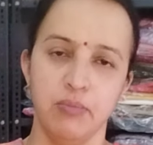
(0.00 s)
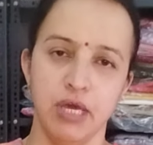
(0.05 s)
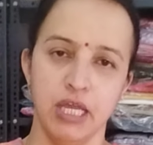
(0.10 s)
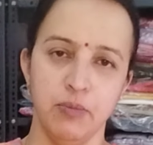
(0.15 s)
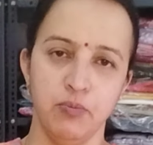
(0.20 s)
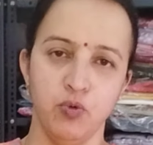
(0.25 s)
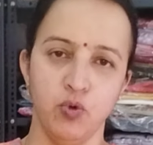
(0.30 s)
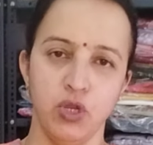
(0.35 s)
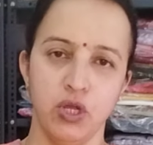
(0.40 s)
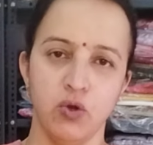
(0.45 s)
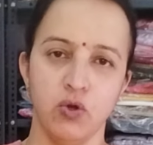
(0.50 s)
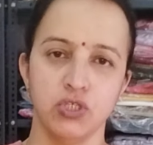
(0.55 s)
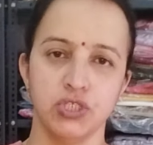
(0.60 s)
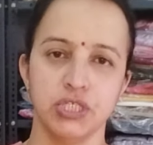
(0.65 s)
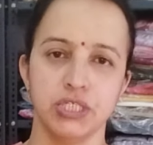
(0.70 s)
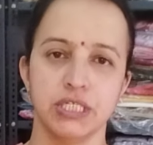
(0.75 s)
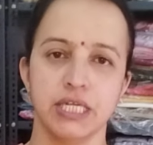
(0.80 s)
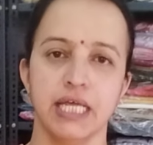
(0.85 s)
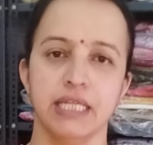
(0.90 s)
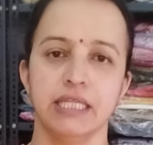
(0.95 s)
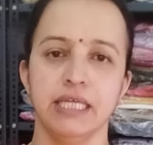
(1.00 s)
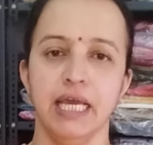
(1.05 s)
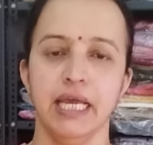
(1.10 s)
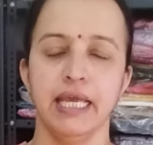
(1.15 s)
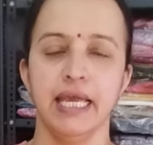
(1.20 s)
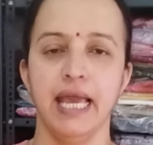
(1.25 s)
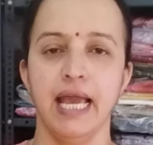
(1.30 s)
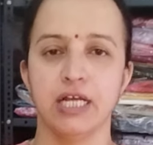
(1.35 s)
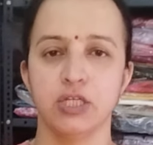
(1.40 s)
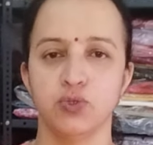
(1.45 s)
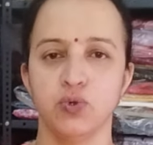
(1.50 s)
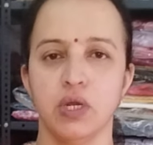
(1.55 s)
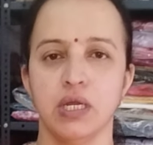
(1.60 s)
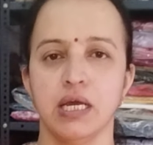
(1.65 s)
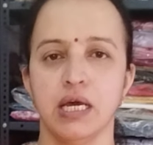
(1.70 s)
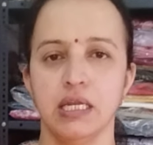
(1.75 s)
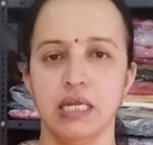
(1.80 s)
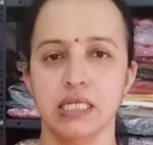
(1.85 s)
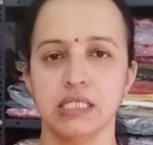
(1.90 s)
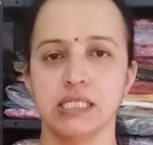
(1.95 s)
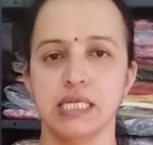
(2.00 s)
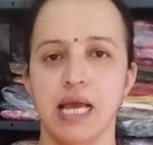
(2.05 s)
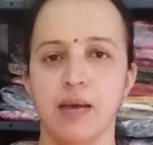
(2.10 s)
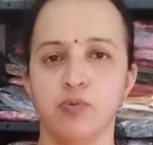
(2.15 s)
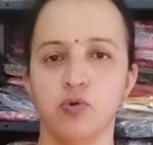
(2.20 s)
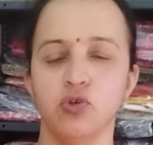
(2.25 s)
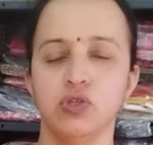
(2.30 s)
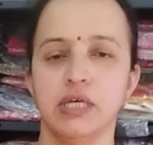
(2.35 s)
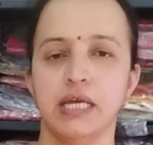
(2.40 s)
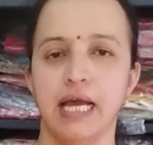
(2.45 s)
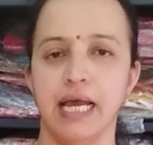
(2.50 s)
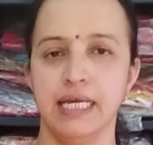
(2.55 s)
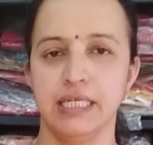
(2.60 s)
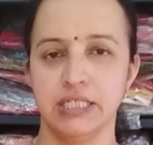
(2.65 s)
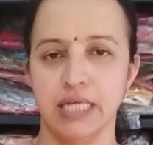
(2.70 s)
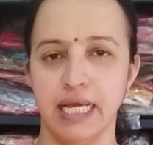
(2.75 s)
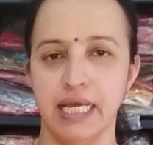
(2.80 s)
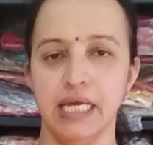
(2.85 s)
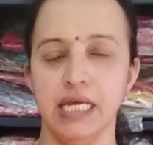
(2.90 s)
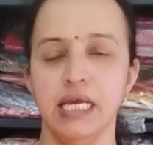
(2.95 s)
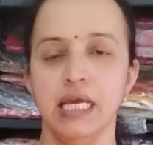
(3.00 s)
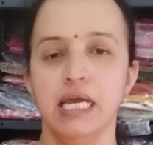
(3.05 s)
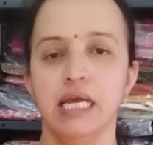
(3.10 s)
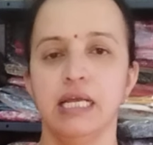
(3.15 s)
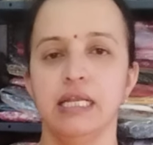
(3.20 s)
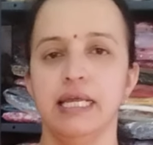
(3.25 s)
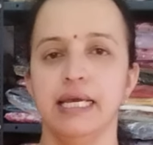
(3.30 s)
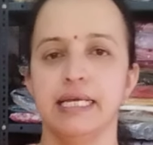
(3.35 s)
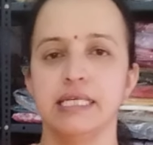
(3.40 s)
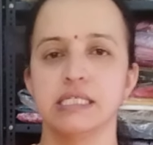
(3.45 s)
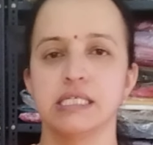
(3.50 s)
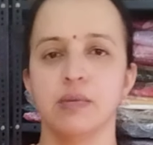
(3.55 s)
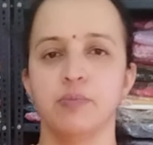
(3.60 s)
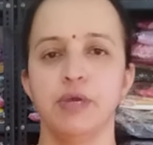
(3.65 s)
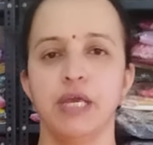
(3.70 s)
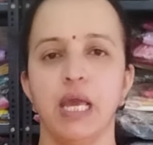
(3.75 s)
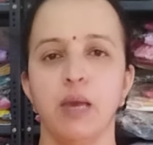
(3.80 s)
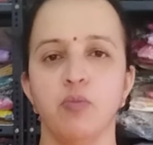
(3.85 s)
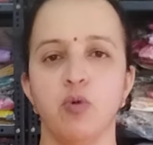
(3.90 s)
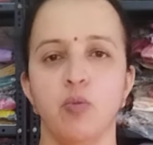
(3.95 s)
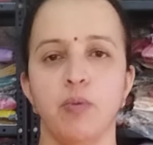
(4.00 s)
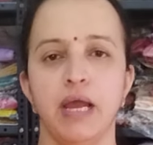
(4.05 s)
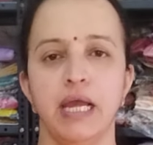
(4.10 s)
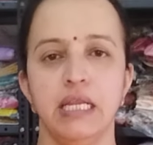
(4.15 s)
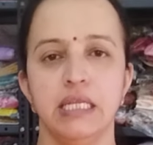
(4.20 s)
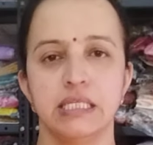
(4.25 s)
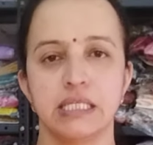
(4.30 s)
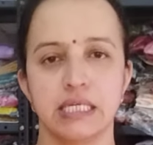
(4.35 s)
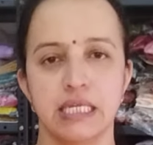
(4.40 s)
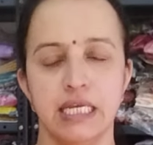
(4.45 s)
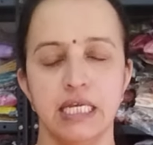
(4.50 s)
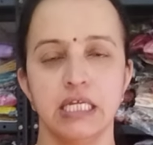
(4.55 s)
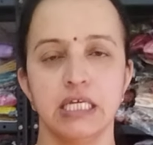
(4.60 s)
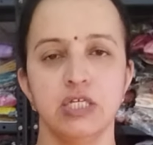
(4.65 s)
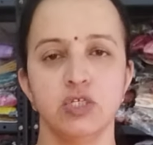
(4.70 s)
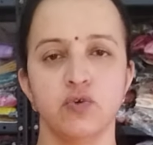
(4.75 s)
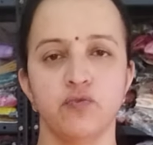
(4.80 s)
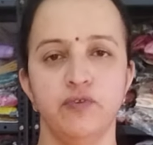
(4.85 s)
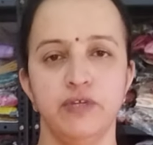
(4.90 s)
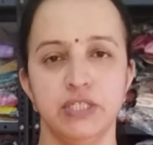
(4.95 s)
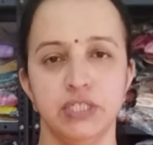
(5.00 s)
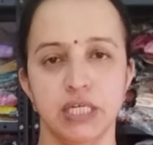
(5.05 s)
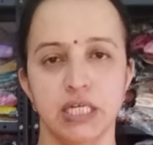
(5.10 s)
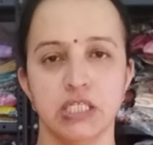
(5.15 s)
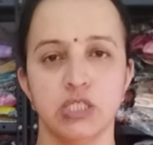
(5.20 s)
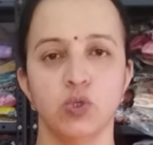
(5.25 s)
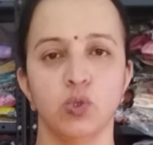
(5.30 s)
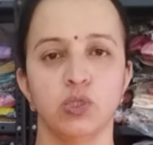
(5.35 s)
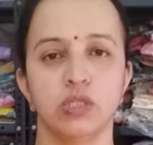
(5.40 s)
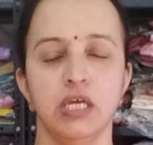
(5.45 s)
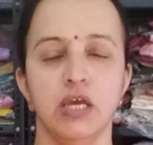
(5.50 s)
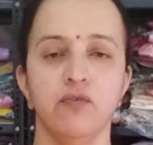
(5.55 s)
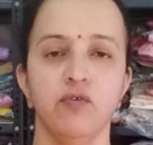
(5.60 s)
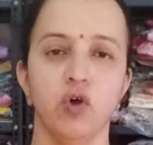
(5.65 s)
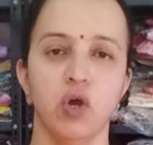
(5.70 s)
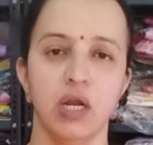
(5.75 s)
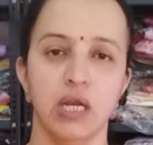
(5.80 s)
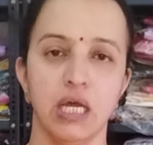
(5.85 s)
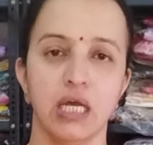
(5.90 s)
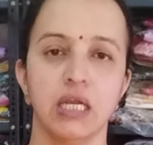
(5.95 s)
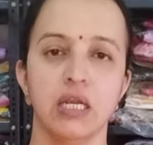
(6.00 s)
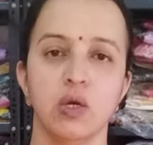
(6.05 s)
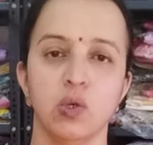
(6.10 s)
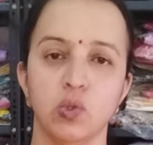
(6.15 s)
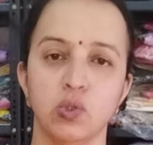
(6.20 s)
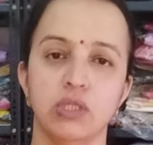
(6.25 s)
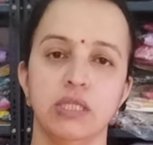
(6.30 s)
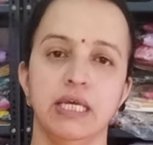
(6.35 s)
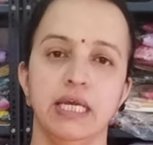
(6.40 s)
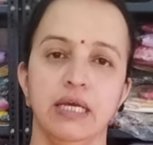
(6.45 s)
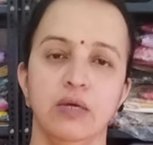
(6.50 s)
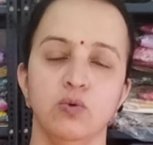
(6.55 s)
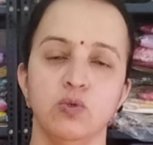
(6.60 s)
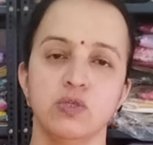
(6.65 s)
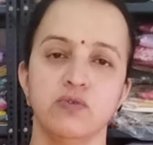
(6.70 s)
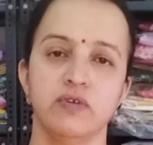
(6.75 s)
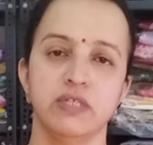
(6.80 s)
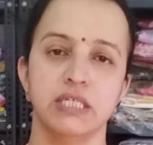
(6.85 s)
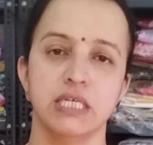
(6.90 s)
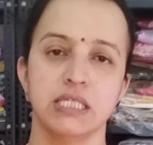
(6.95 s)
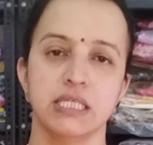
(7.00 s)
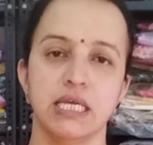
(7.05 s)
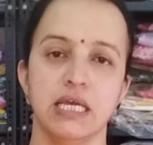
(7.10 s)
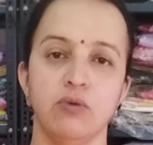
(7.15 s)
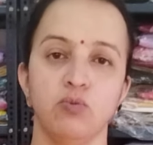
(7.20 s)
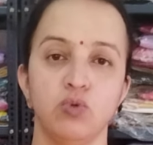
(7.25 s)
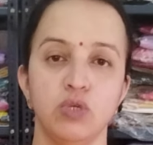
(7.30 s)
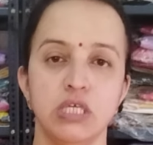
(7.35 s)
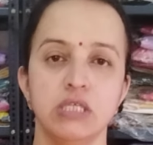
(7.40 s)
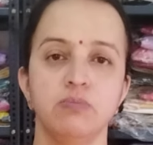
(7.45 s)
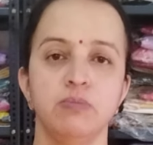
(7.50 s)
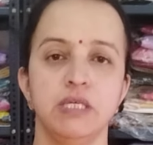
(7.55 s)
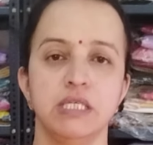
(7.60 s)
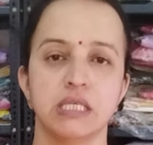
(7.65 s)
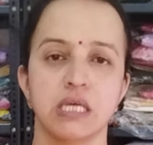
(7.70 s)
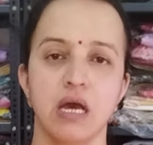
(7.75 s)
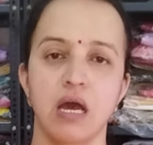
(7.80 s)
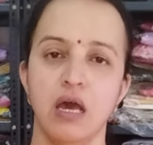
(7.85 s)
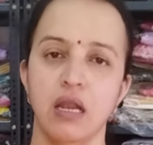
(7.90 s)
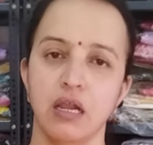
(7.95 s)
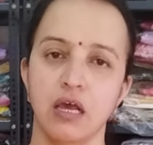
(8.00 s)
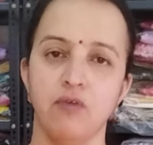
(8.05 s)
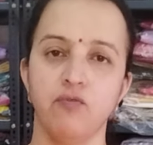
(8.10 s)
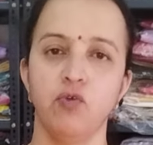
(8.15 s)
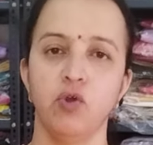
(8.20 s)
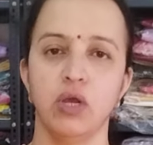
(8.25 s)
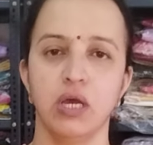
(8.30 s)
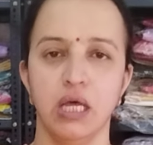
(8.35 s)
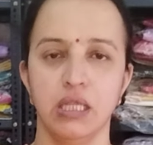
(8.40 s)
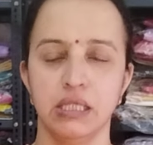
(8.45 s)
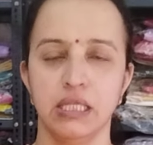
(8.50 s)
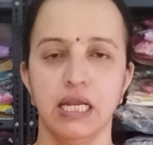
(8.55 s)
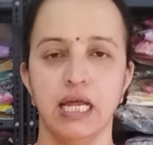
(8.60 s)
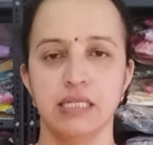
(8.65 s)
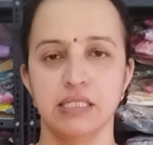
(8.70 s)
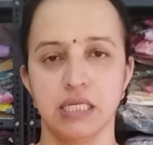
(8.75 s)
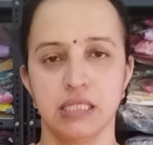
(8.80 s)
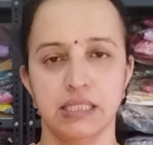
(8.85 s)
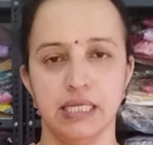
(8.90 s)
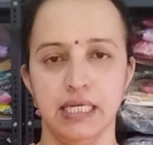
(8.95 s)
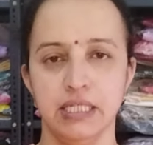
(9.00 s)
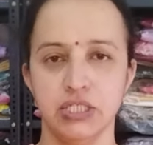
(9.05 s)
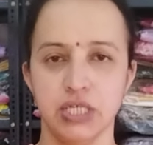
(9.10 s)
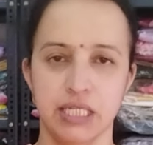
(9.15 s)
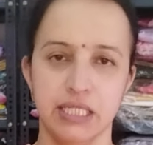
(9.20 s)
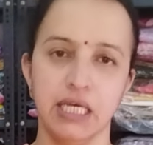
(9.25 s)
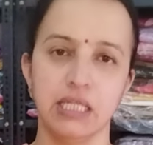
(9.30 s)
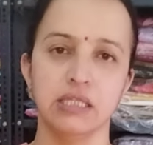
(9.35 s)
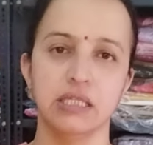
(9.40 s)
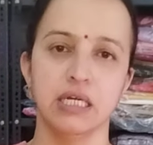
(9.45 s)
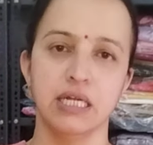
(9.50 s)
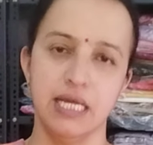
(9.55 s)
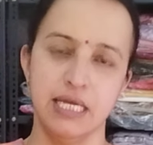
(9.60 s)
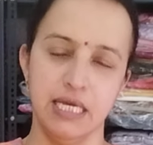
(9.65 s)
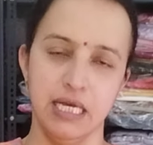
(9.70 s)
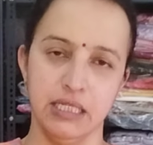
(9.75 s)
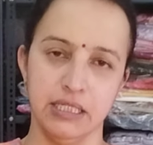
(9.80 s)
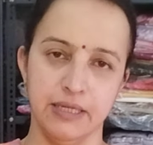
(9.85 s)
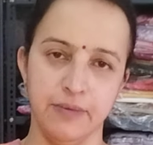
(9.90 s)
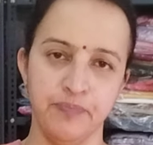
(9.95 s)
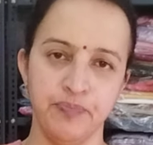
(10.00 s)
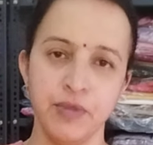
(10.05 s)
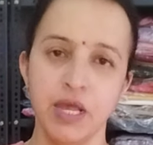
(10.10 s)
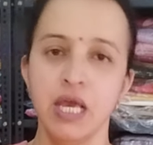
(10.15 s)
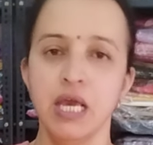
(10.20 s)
मेरी पूरी कोशिश रहती है कि एक्चुअल कलर्स ये आपको दिखाई जाएं लेकिन सभी के मोबाइल स्क्रीन की जो फीचर्स होती हैं वो अलग अलग होती हैं उस वजह से 19-20 का हल्का फुल्का अंतर आ जाता है ज्यादा अंतर नहीं आता